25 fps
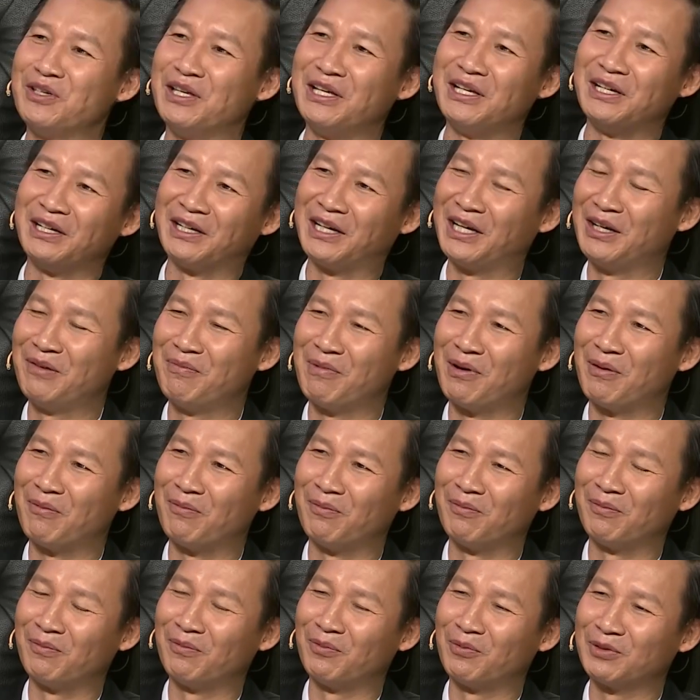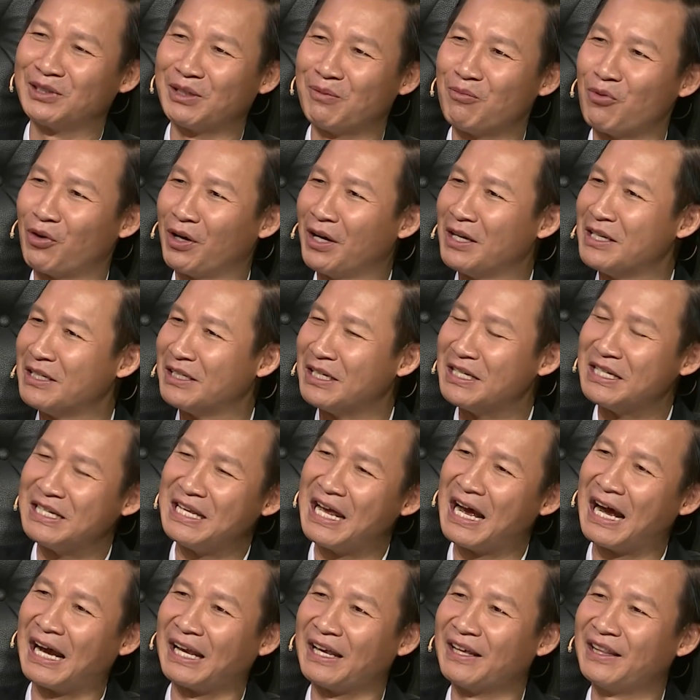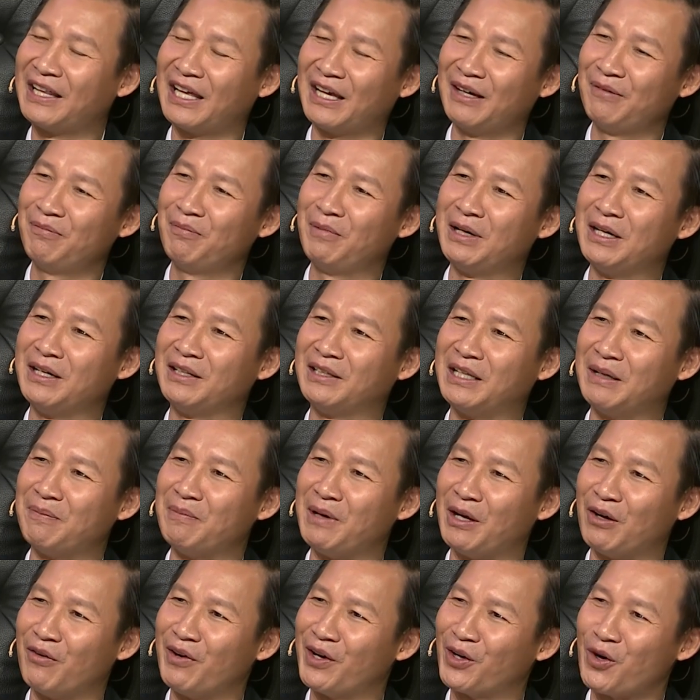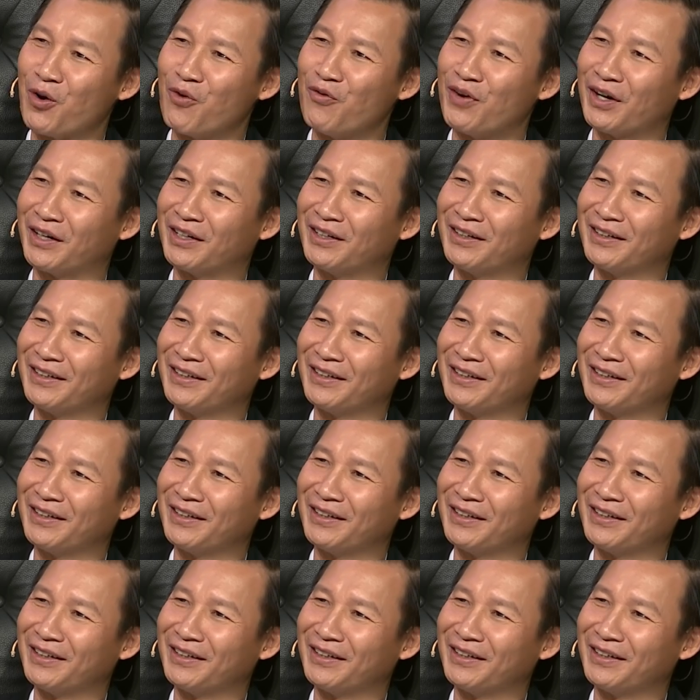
gì khi mà trong một cái hành trình dài như thế mình tìm hiểu về cổ vật